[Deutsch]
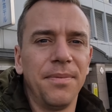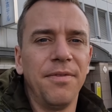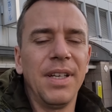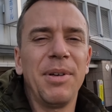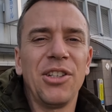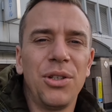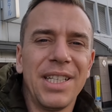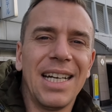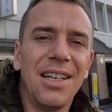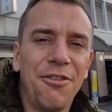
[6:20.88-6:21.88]
Wir
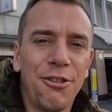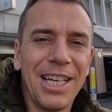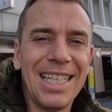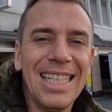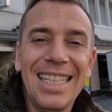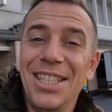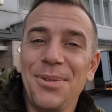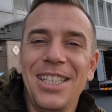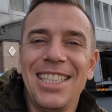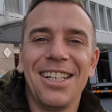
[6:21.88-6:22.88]
persönlich kannten vorher nichts
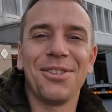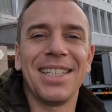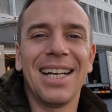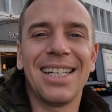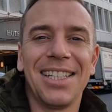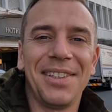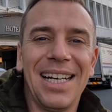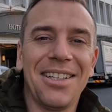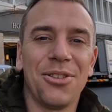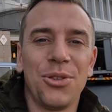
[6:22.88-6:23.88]
über die Stadt Osaka, deswegen
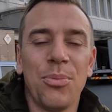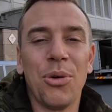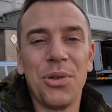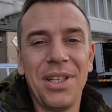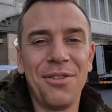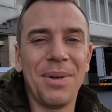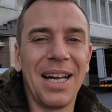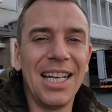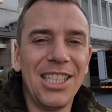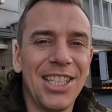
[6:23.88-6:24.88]
hat es uns so positiv
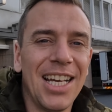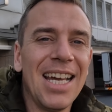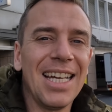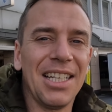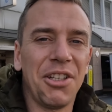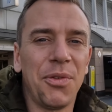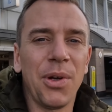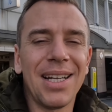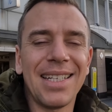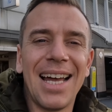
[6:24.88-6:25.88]
überrascht. Es ist
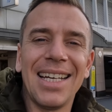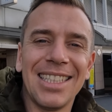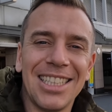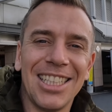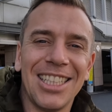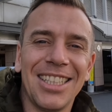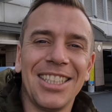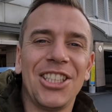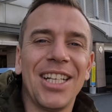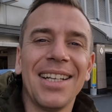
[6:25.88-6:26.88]
wirklich eine
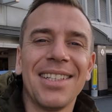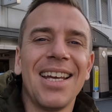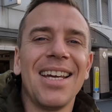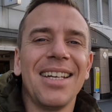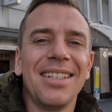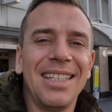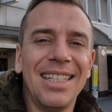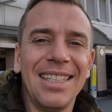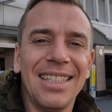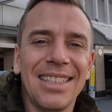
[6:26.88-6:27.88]
Stadt,
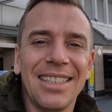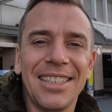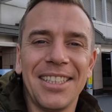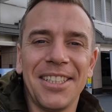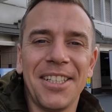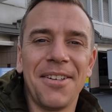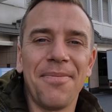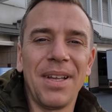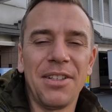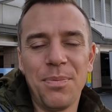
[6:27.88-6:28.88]
die, äh,
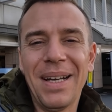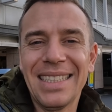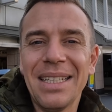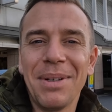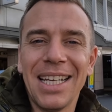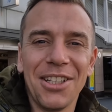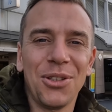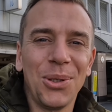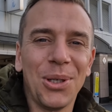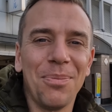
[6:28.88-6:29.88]
es macht Sinn, mal
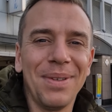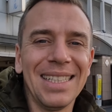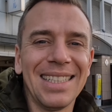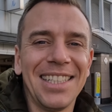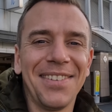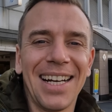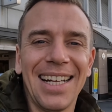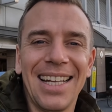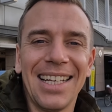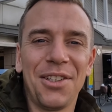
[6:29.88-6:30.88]
herzukommen, mindestens zwei, drei
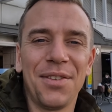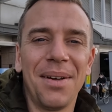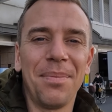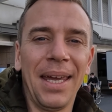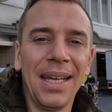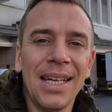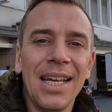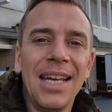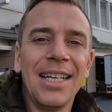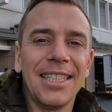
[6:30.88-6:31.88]
Tage hier zu verbringen,
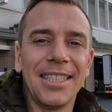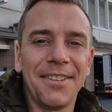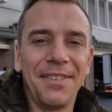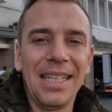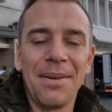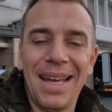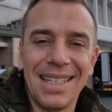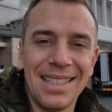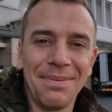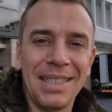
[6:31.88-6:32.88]
äh, wegen dem
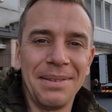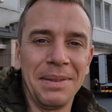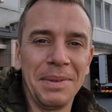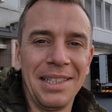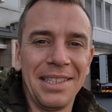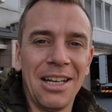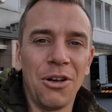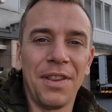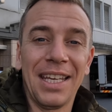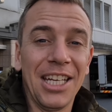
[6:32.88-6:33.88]
Essen. Man äh, nennt es ja
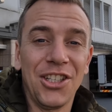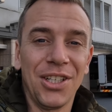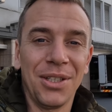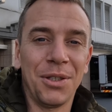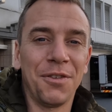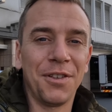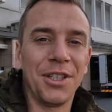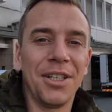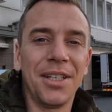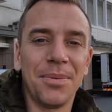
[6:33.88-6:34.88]
auch The Kitchen of
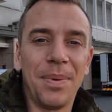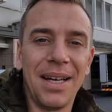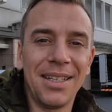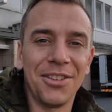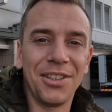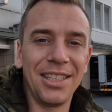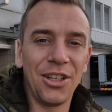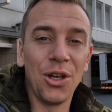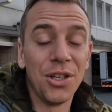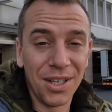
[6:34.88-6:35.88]
äh, Japan, also die
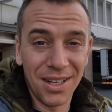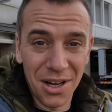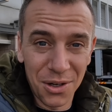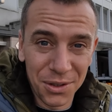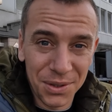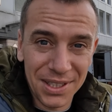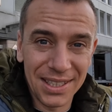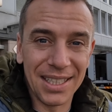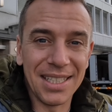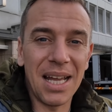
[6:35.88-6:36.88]
Küche aus
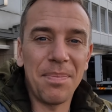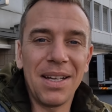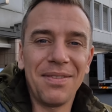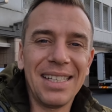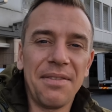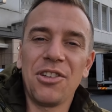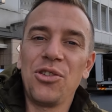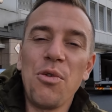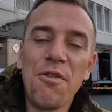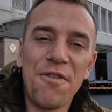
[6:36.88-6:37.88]
äh, Japan, weil es einfach
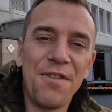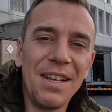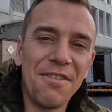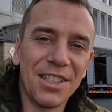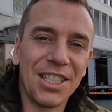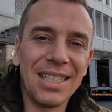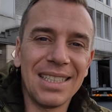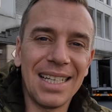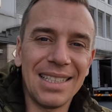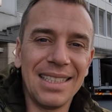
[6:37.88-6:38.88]
so viel
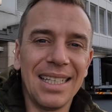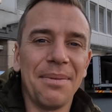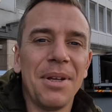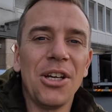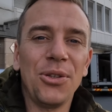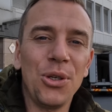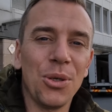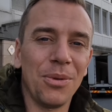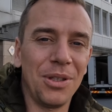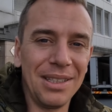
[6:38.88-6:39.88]
verschiedenes Essen hier gibt.
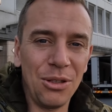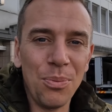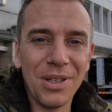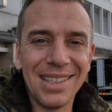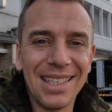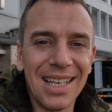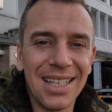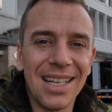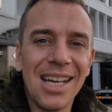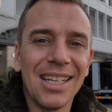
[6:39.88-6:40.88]
Die, die typischen
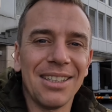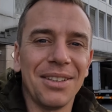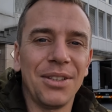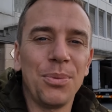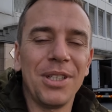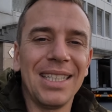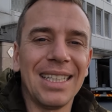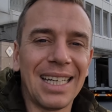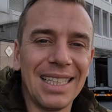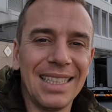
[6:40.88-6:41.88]
Teller, äh, typischen
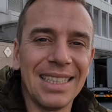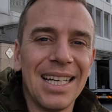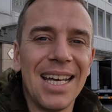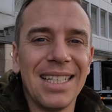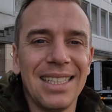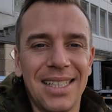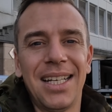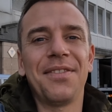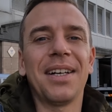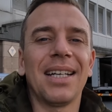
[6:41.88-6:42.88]
Gerichte, die sind
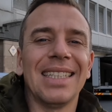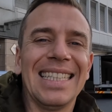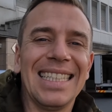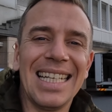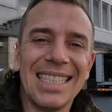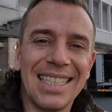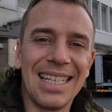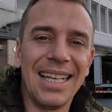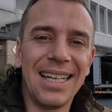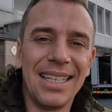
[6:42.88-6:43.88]
einfach sehr, sehr, sehr
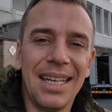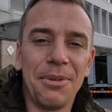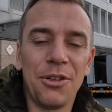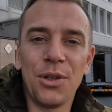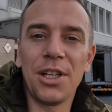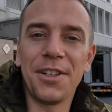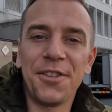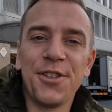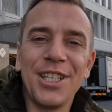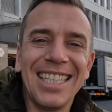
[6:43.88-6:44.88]
lecker. Hier gibt es wirklich was
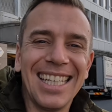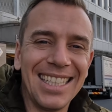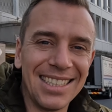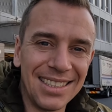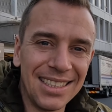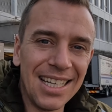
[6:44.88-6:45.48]
für jeden.